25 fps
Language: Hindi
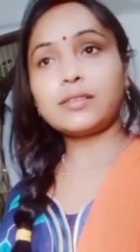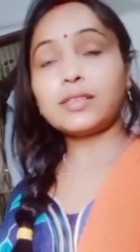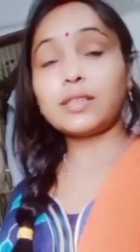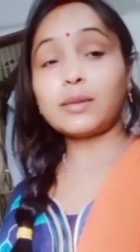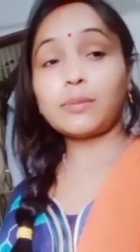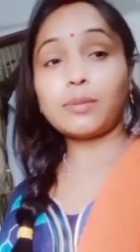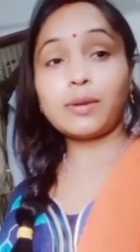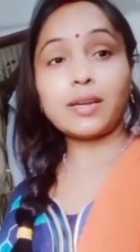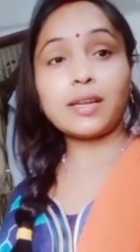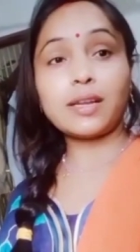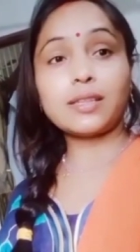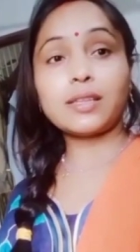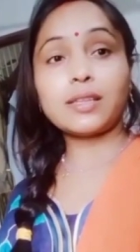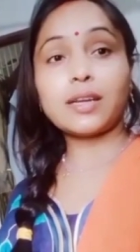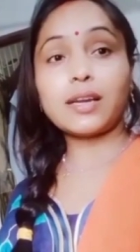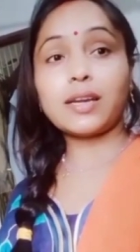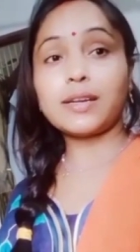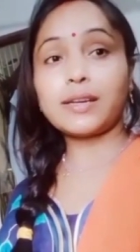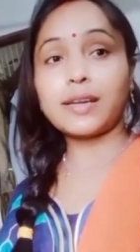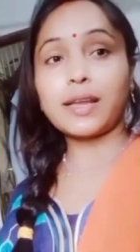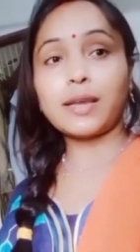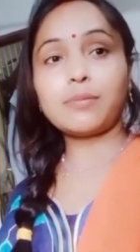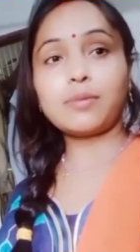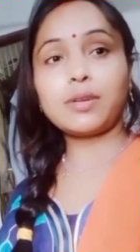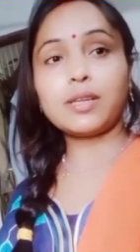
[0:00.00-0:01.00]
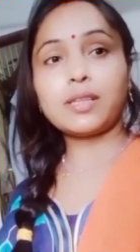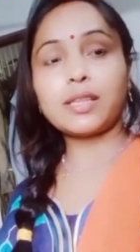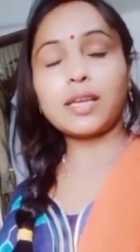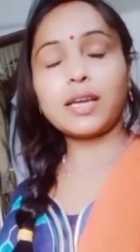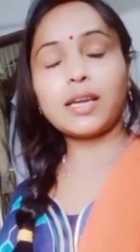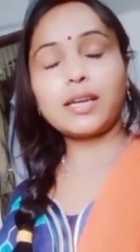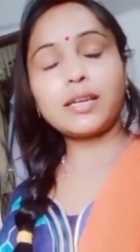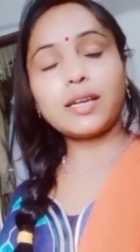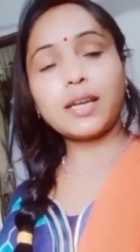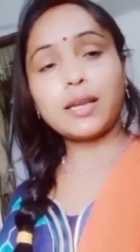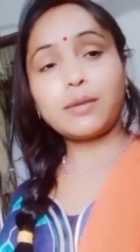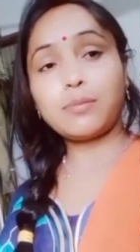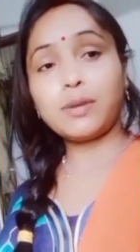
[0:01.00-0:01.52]
समय रहता है टाइम रहता
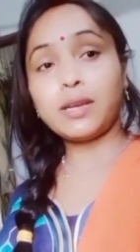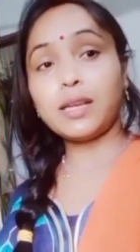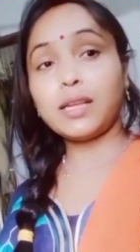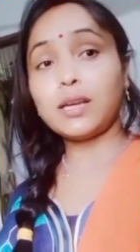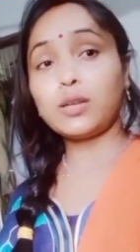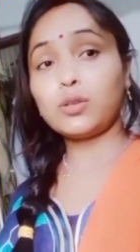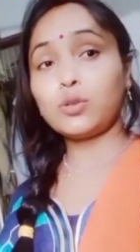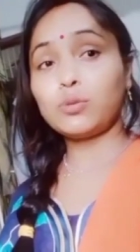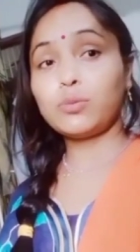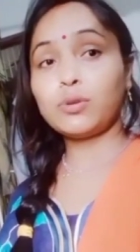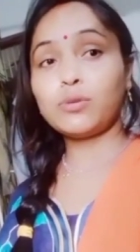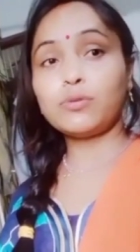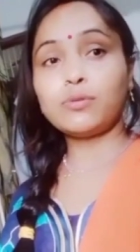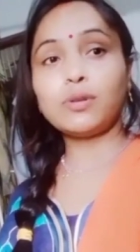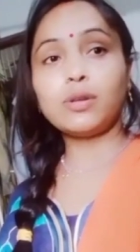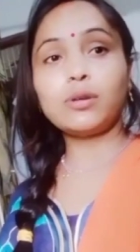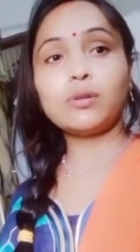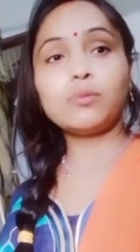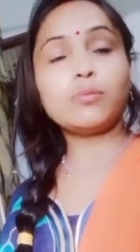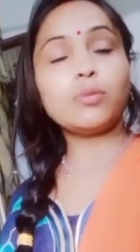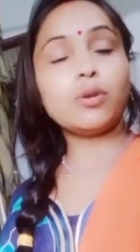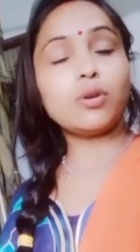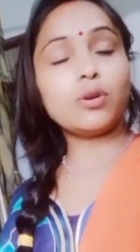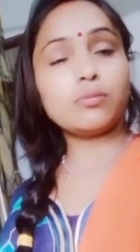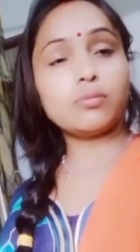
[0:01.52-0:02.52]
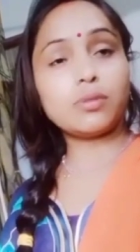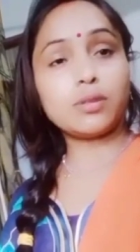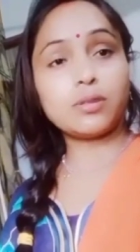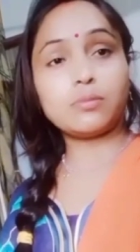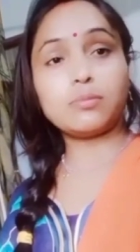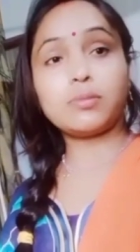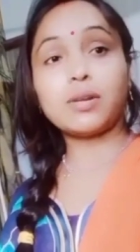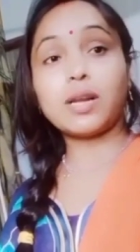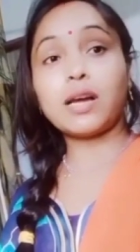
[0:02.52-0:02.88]
है टाइम मिलेगा तो मैं वो ब्लॉग ब्लॉग बना